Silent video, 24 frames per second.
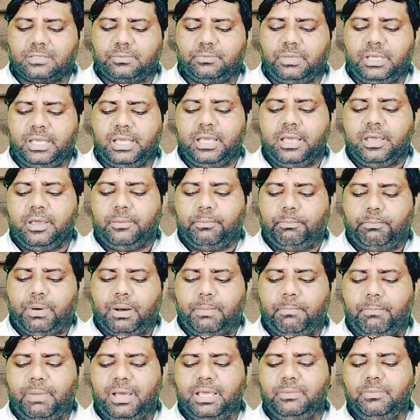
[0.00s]
में
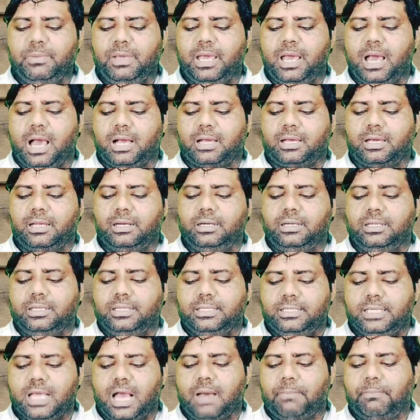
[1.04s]
बम्बई में आकर
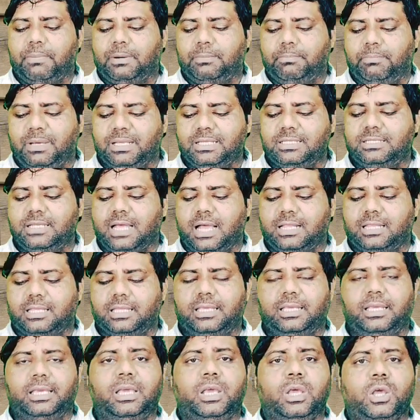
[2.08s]
यहाँ पर बस
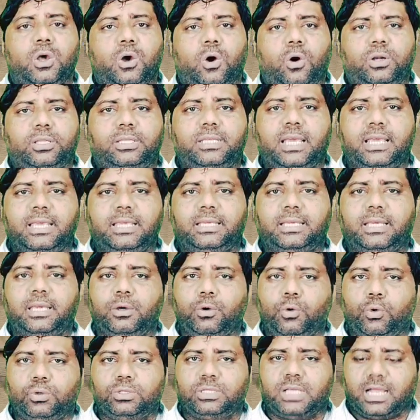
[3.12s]
जाते हैं और यहीं के
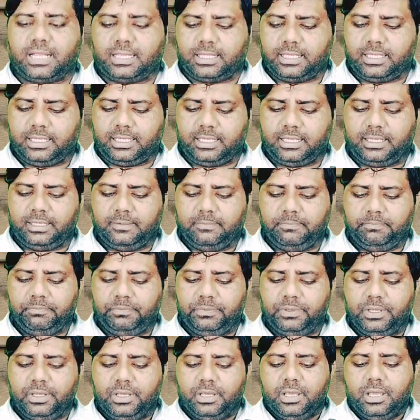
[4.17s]
हो जाते हैं
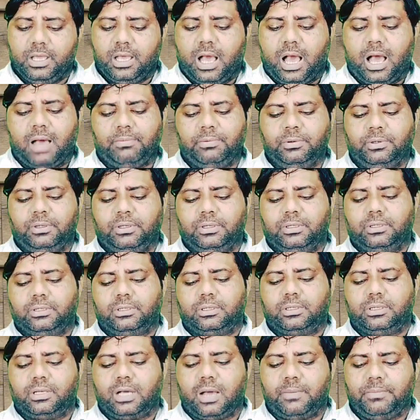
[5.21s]
अब
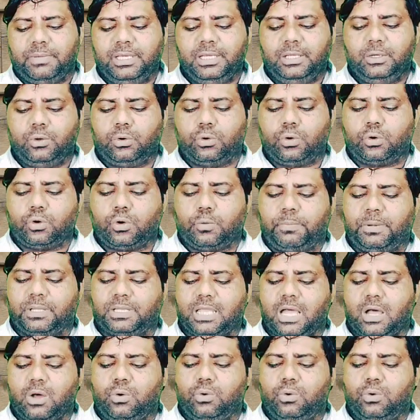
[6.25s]
कम ही लोगों को पता